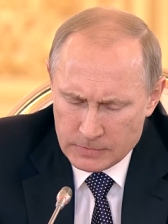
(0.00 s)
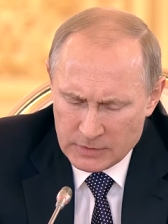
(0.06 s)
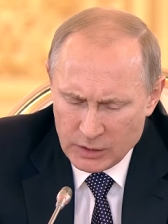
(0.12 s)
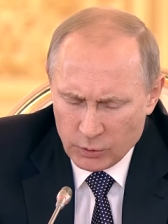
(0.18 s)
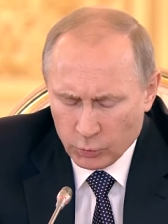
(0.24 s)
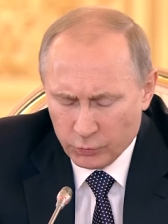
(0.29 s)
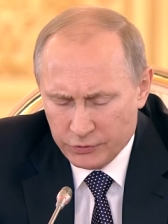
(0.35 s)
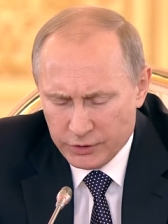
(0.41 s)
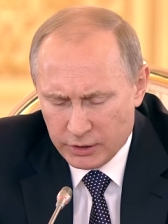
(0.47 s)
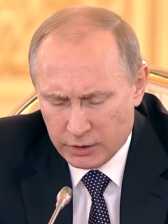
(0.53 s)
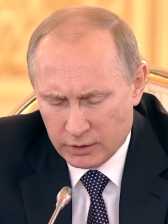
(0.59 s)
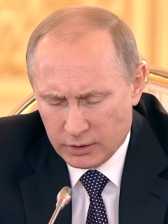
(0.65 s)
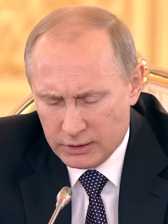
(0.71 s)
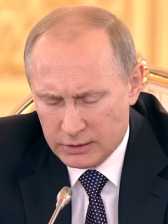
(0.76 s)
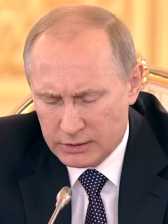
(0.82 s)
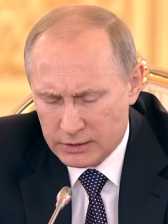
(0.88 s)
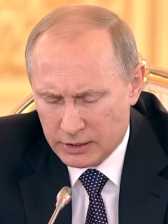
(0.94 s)
Уверен,
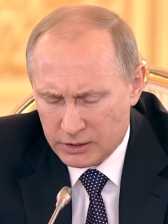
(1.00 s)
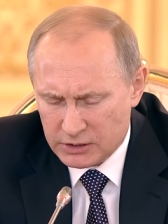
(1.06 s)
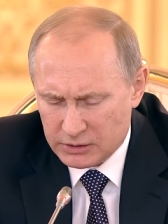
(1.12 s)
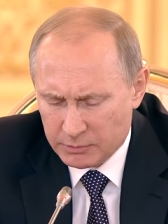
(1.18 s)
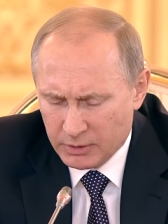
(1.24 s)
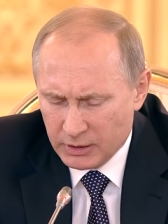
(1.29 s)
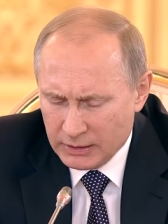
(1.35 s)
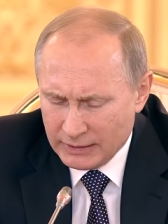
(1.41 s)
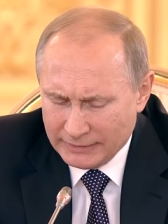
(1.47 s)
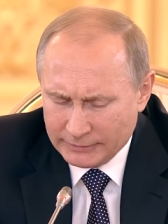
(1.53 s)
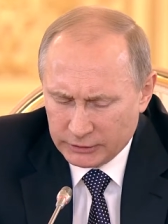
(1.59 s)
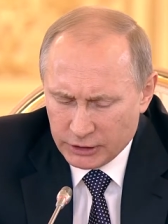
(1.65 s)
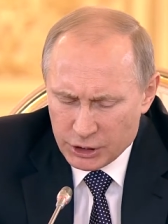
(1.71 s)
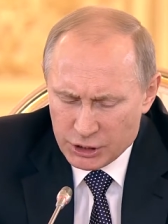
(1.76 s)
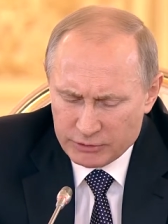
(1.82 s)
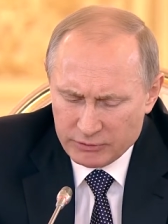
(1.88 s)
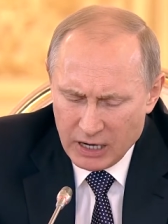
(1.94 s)
интересом
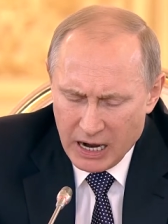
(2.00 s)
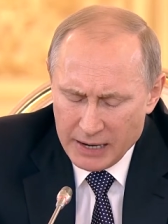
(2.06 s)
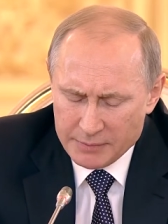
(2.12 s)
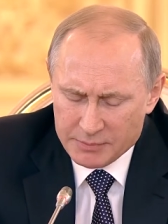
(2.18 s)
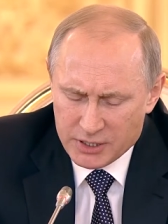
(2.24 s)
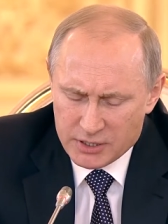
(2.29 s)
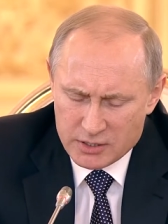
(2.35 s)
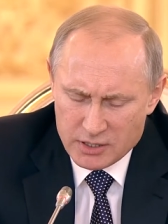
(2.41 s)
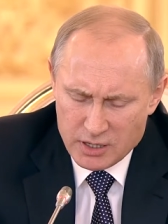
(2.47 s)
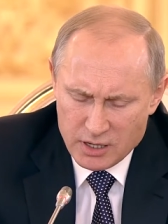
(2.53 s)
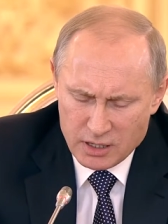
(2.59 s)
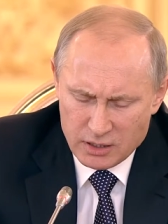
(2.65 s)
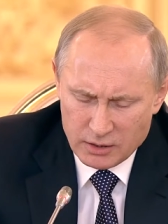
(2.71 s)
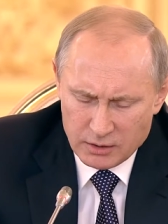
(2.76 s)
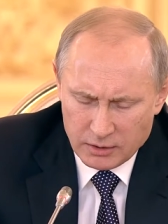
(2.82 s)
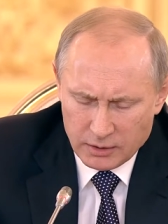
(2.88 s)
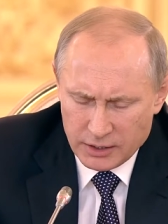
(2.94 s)
нашего
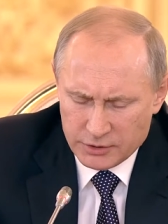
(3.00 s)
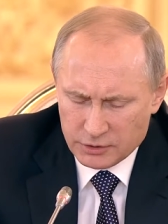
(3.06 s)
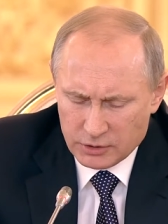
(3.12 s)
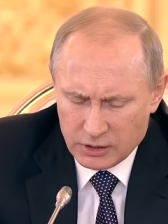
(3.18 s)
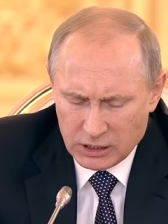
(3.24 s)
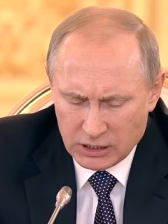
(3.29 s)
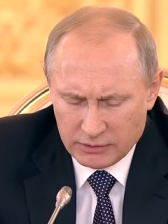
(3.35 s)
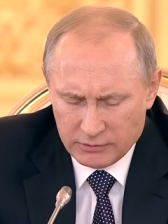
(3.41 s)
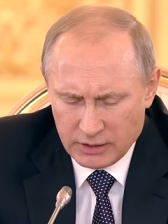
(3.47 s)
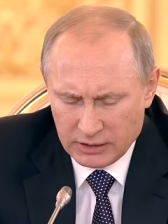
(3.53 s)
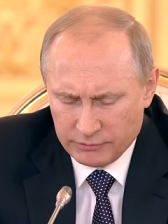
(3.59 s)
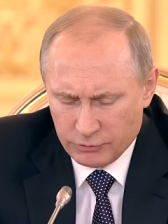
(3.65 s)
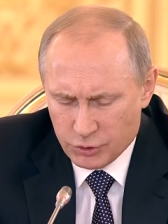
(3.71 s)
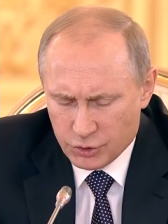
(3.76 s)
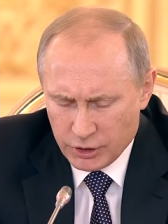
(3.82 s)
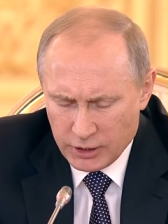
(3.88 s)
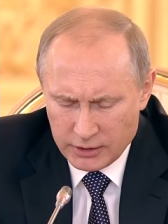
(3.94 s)
объединения одинаково
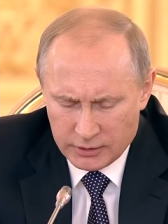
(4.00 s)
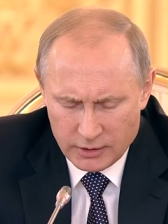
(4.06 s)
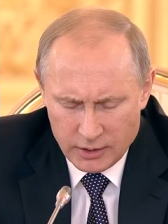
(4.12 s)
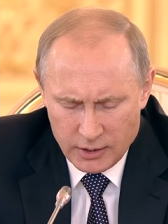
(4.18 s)
отвечает